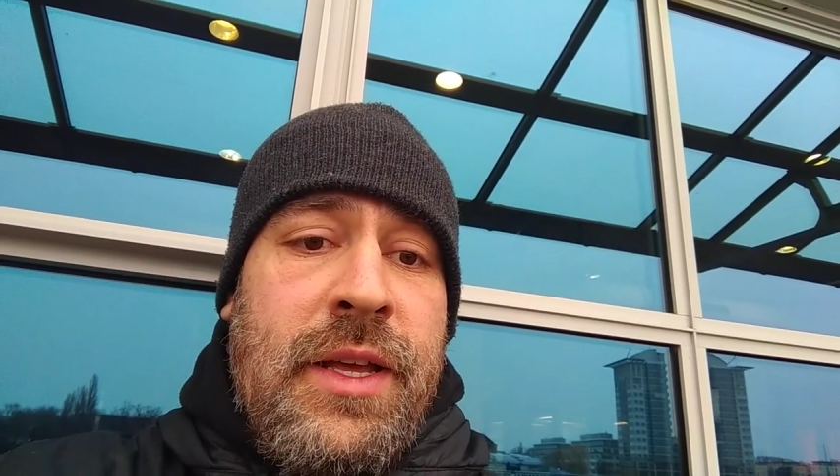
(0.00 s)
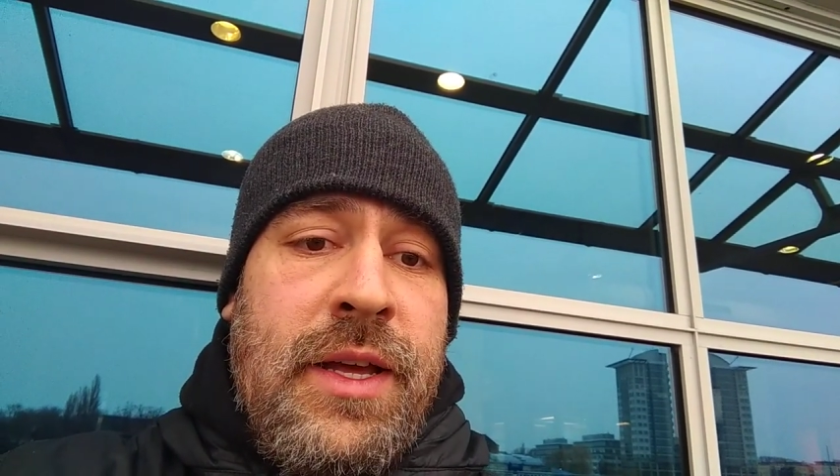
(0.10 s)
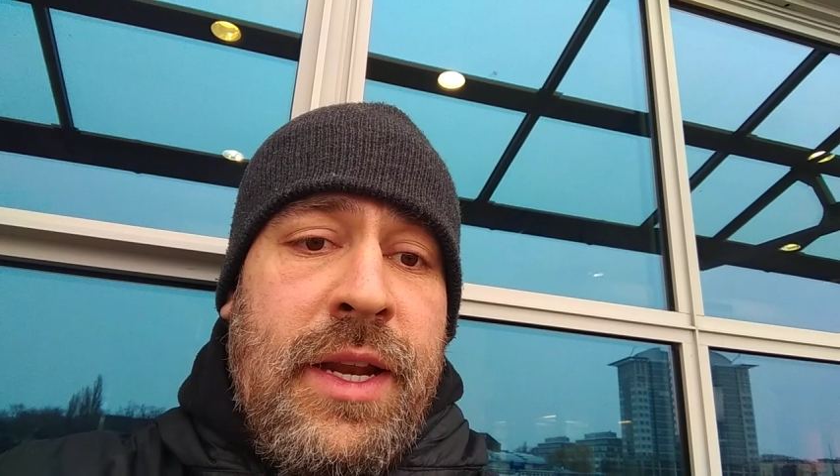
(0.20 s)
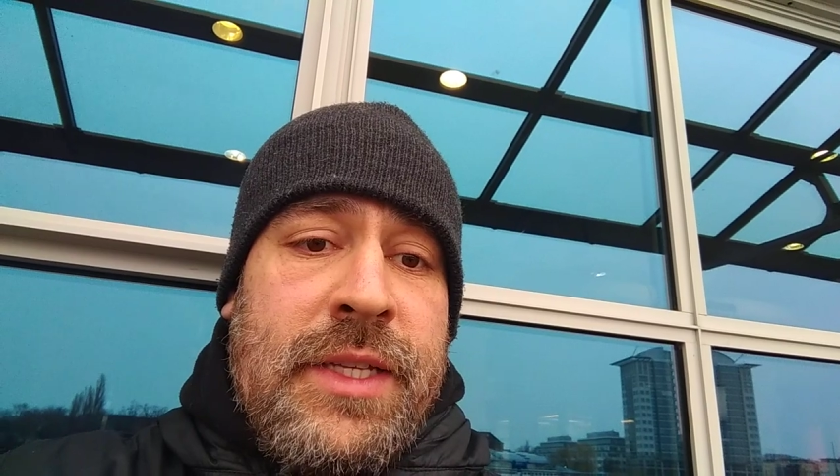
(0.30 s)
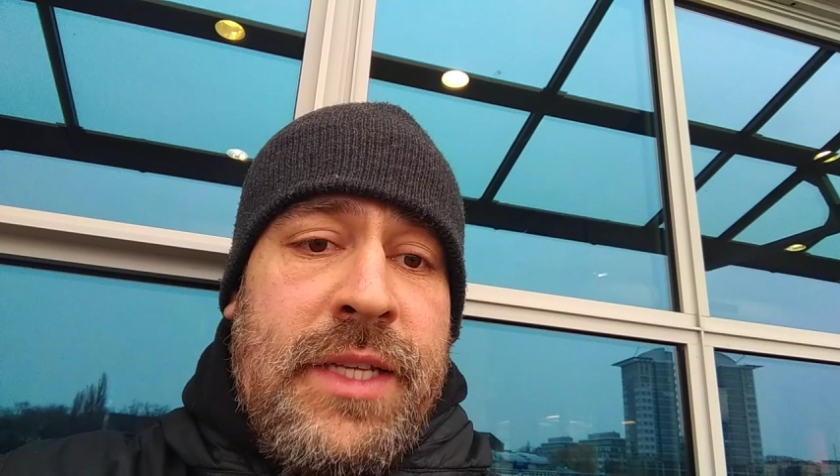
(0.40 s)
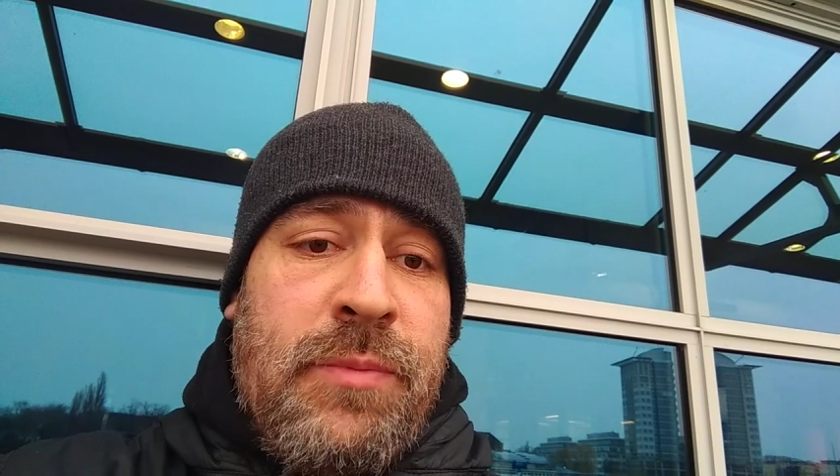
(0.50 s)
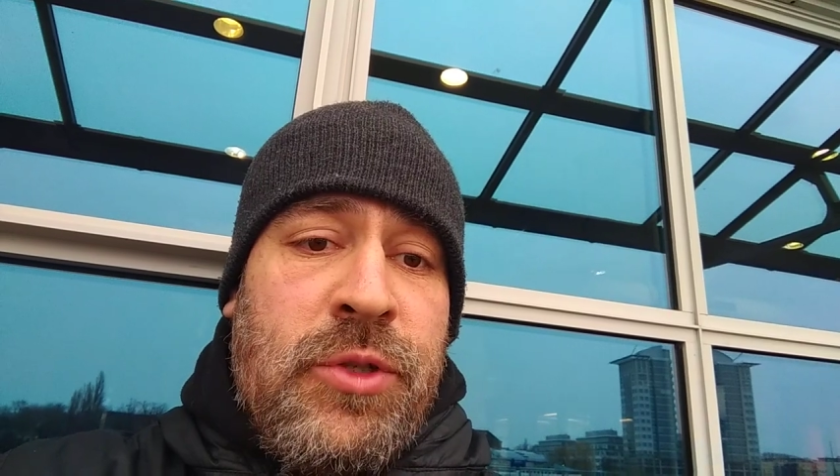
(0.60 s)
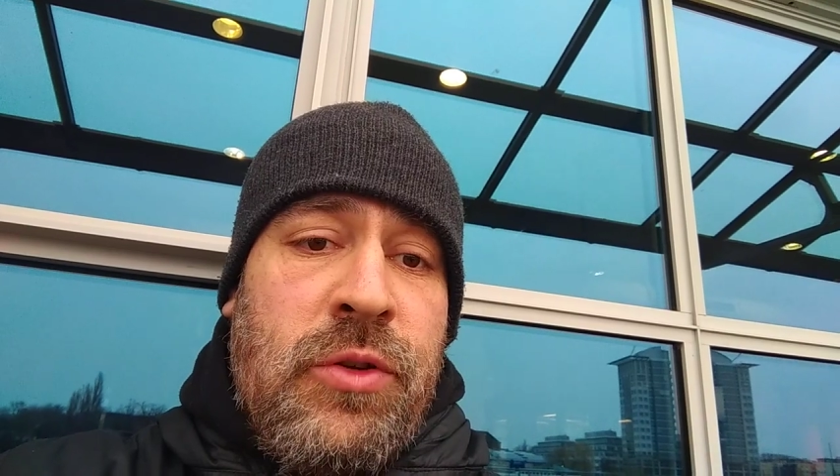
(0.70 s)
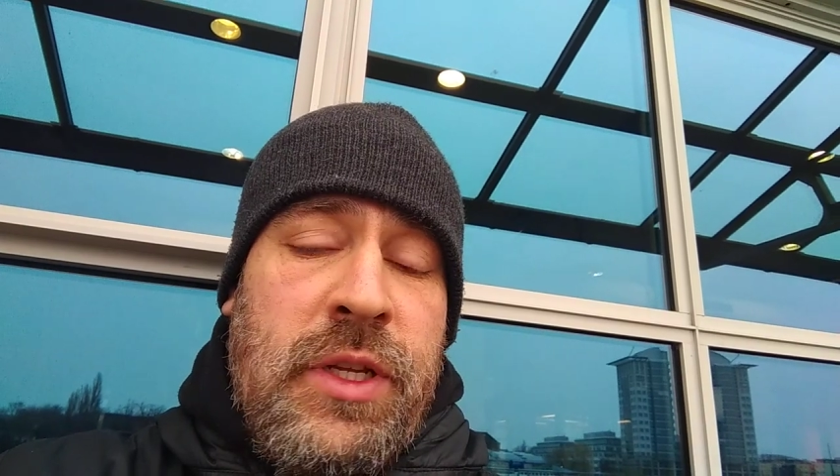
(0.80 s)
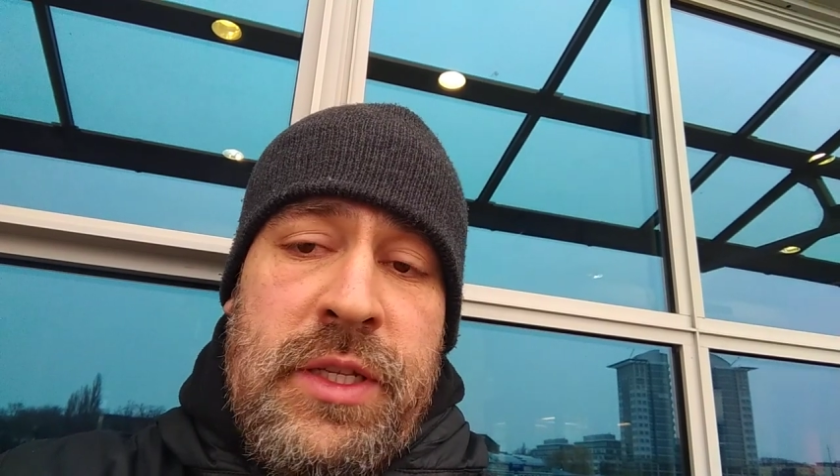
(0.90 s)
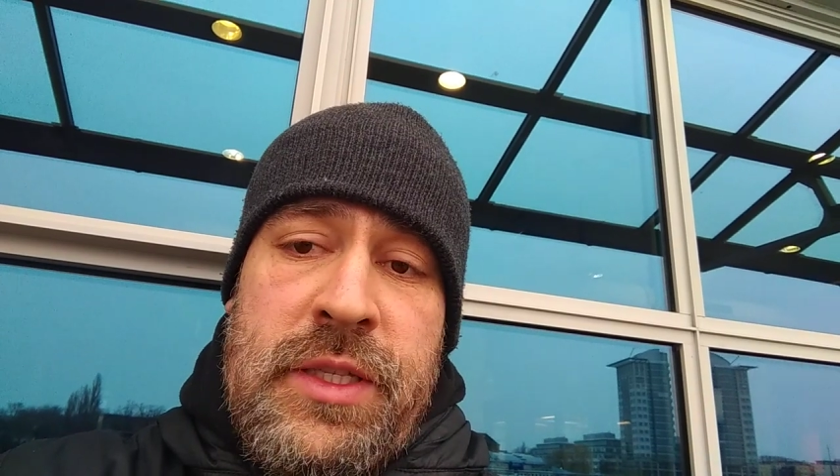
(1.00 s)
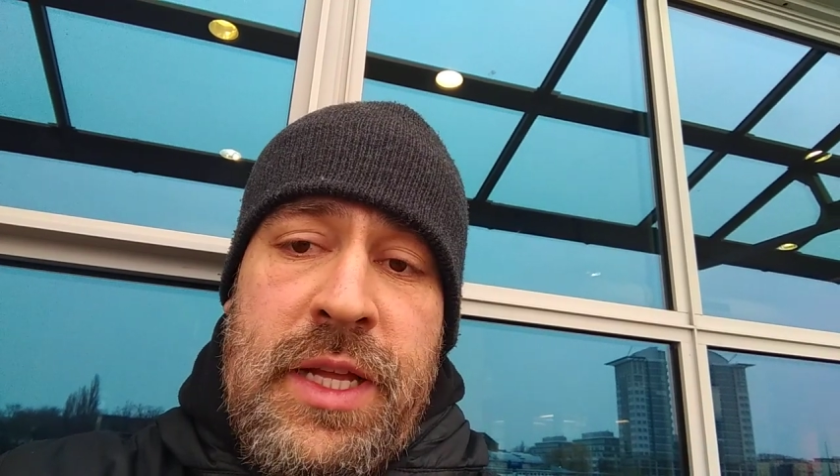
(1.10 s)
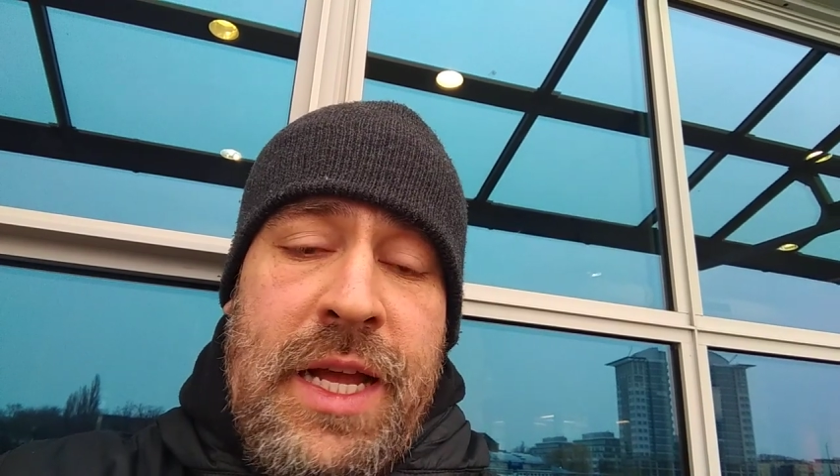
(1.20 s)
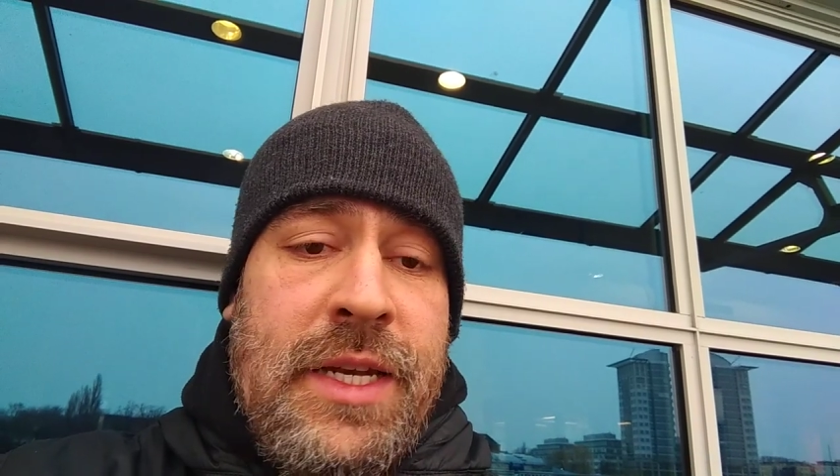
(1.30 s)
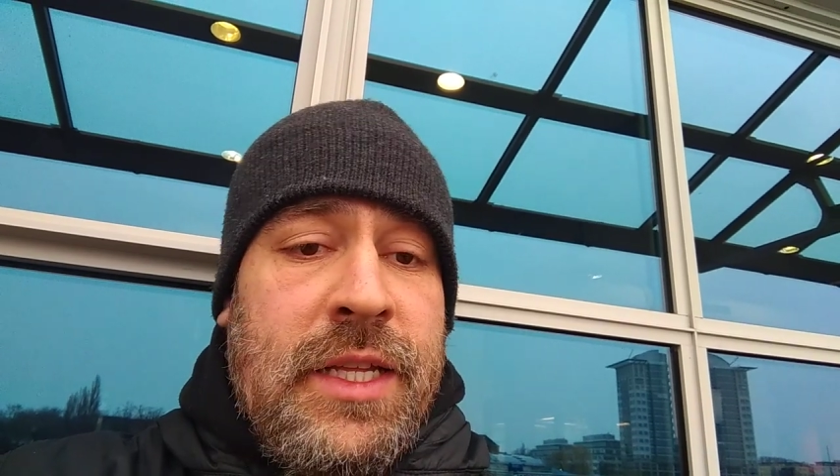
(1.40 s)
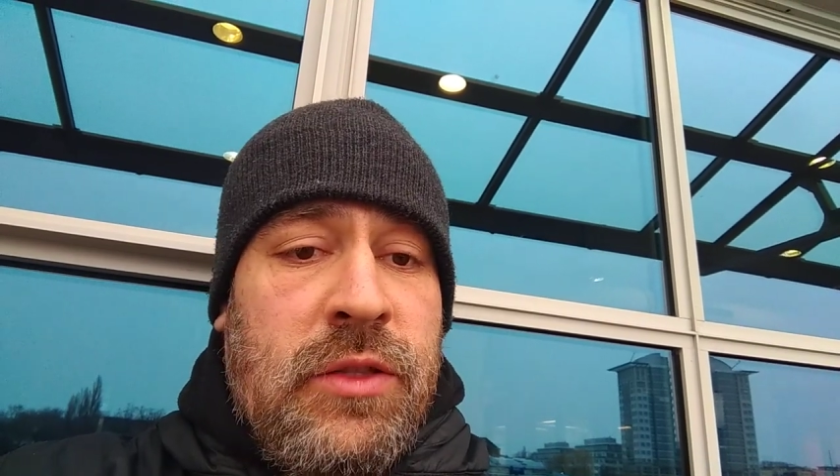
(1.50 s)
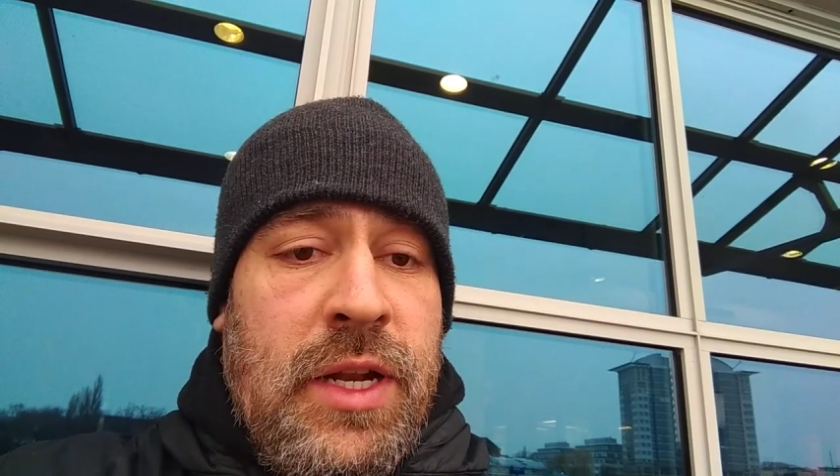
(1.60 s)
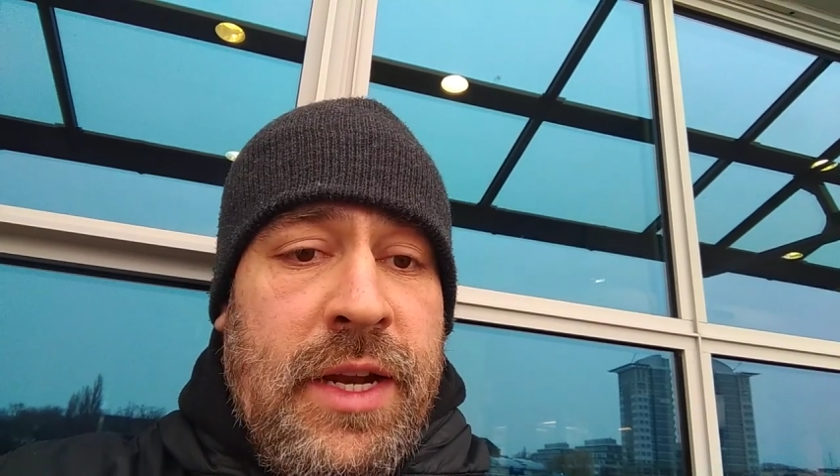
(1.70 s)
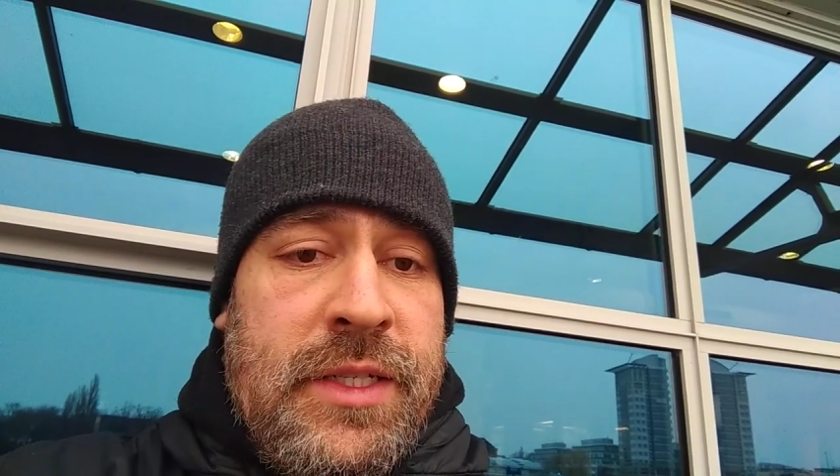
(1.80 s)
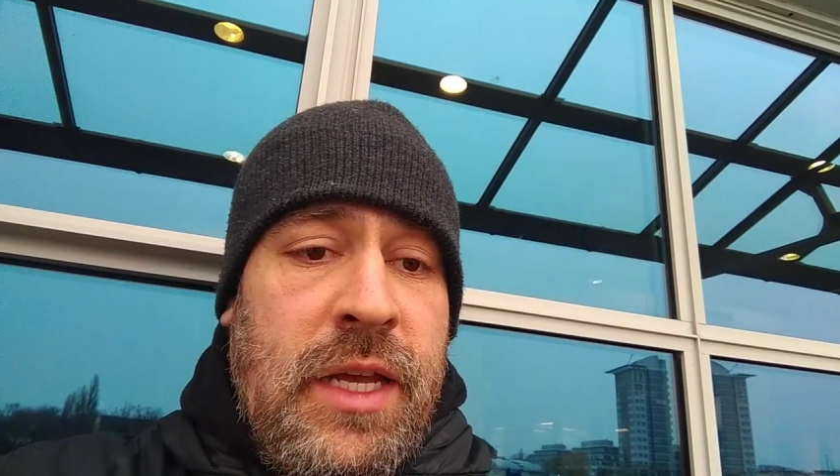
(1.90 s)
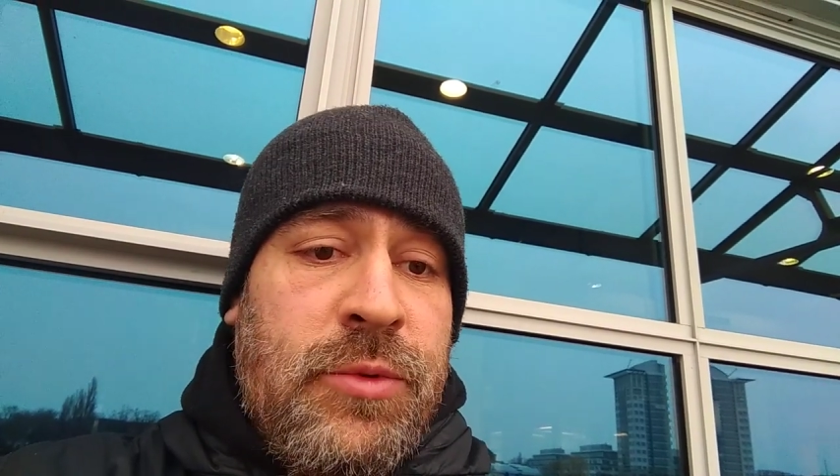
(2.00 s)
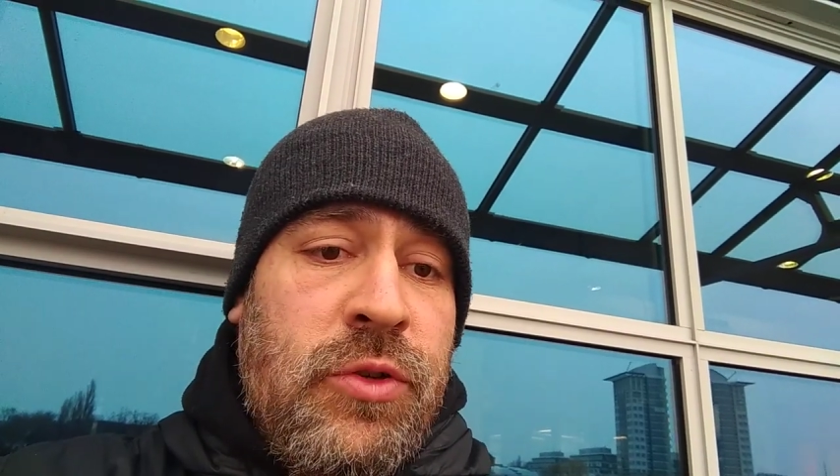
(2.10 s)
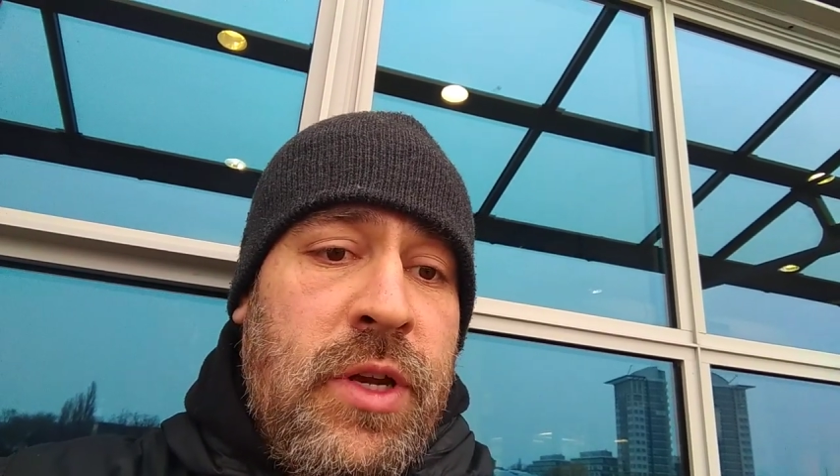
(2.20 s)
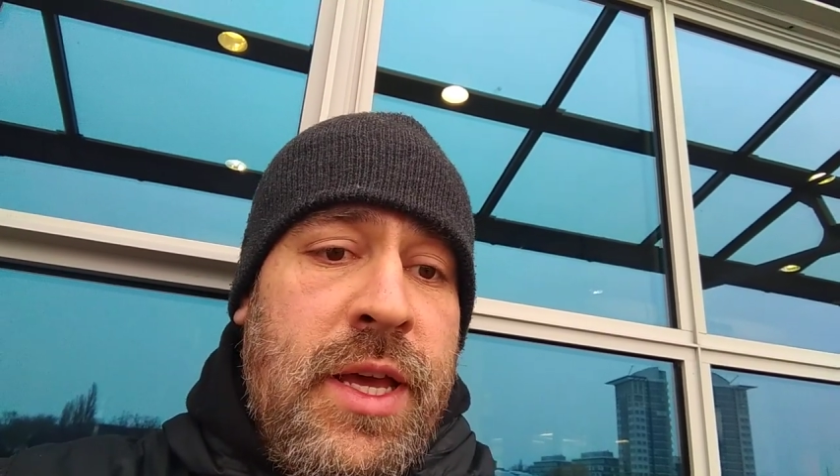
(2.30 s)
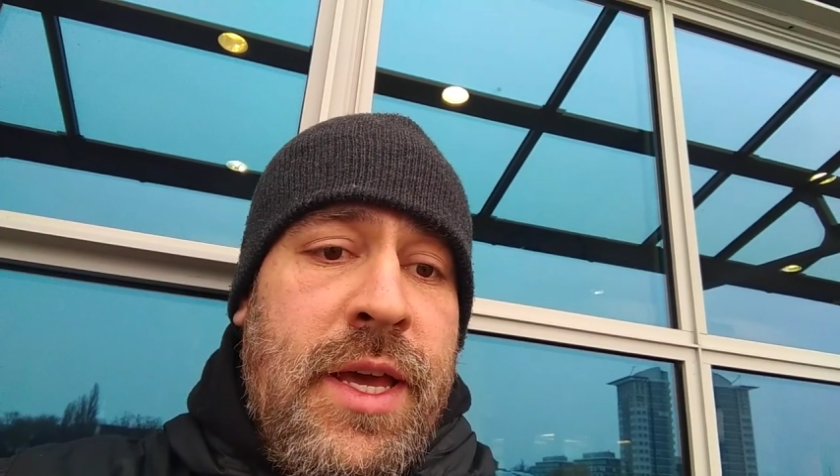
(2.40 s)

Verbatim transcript: receptionist, addetto alla reception